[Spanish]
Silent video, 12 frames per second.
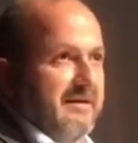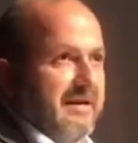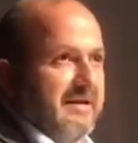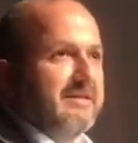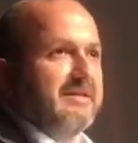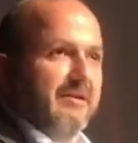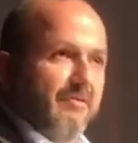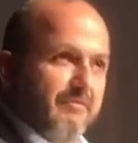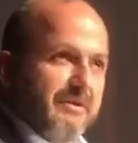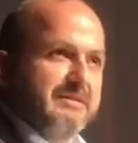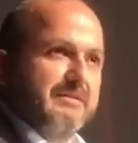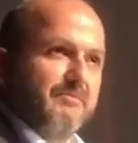entre
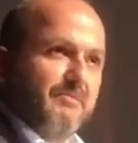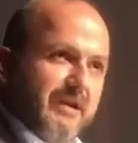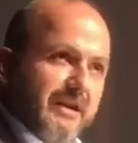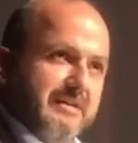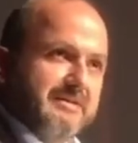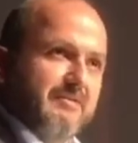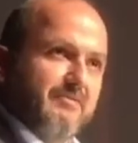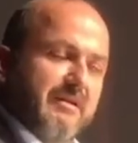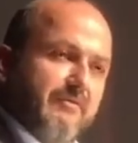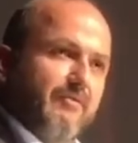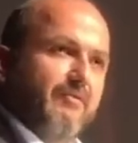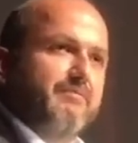hombres y mujeres en una
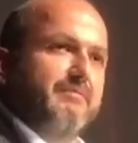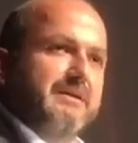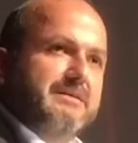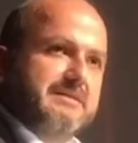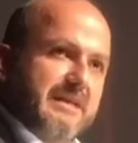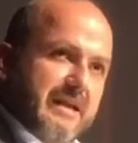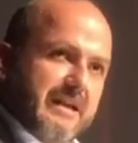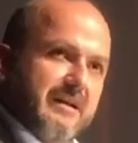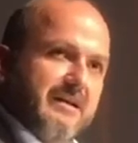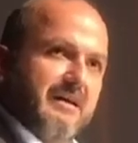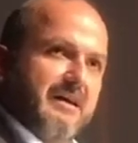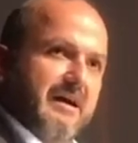forma
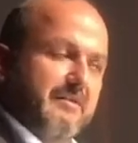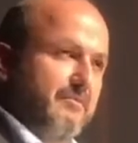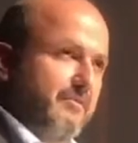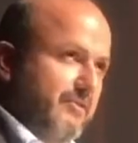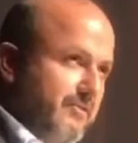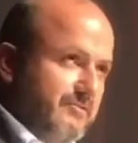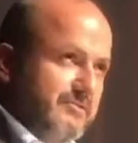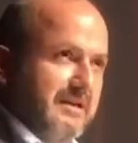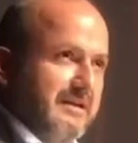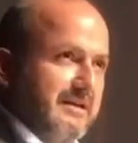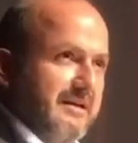sana, armoniosa,